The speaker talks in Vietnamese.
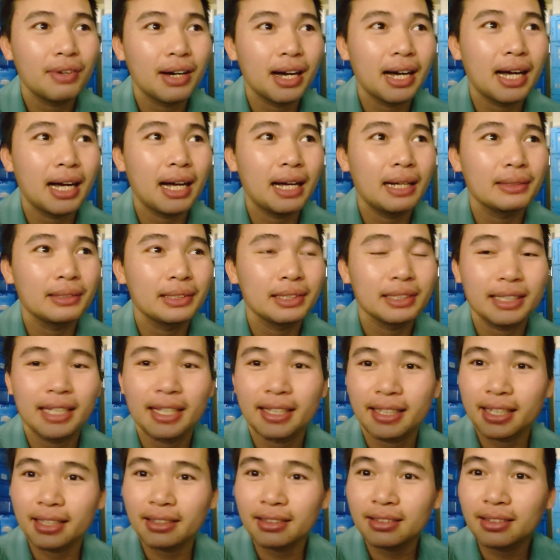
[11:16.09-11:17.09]
và
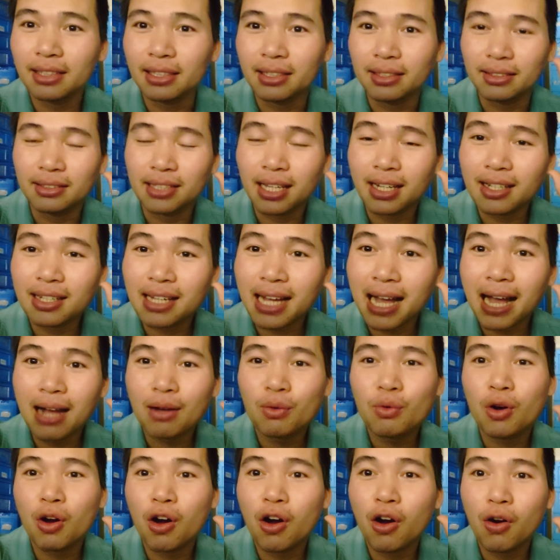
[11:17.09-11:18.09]
cái cách tính tăng
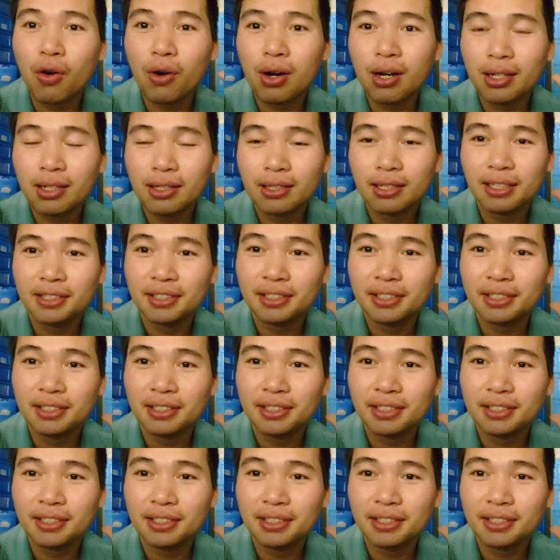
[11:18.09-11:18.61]
ca của họ á,